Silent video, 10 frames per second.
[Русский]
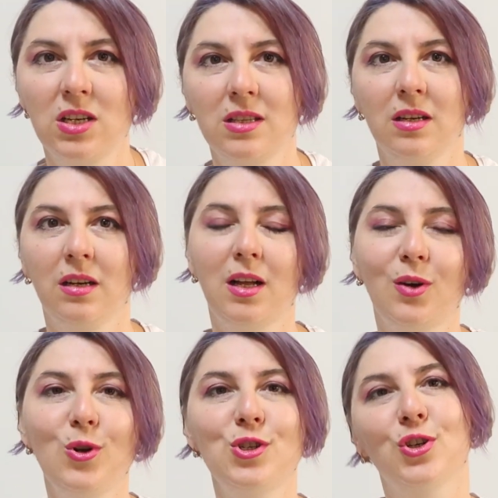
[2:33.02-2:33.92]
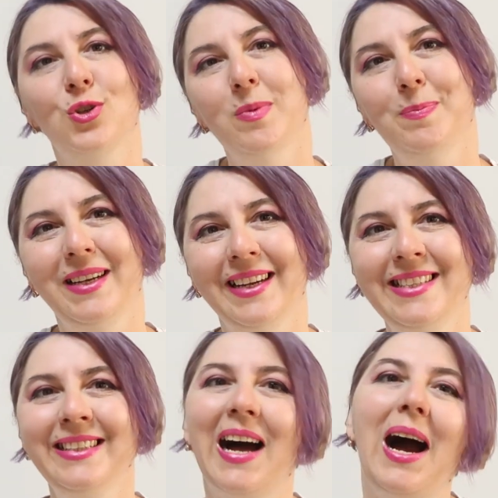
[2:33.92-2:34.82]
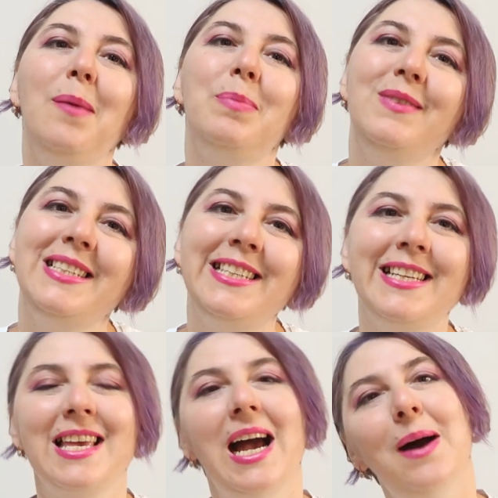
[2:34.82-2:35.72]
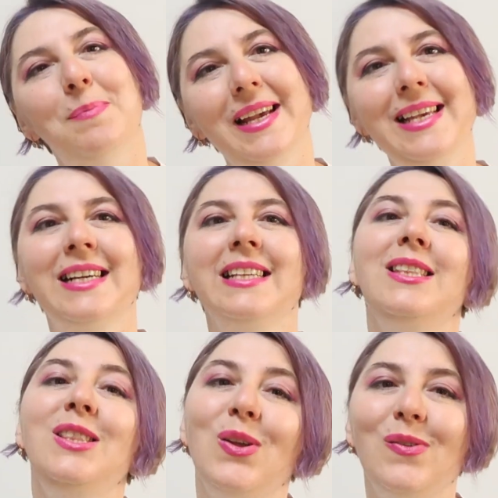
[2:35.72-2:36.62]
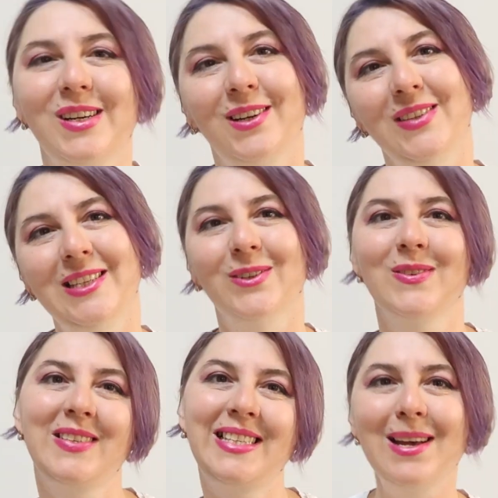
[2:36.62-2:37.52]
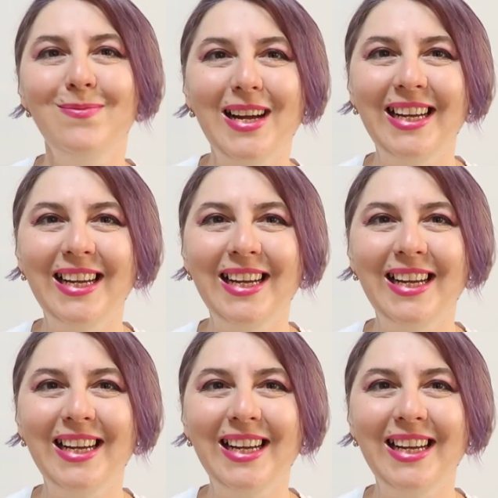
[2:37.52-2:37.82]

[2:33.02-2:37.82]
нажать на колокольчик, чтобы приходило оповещение о моих новых видео. Всем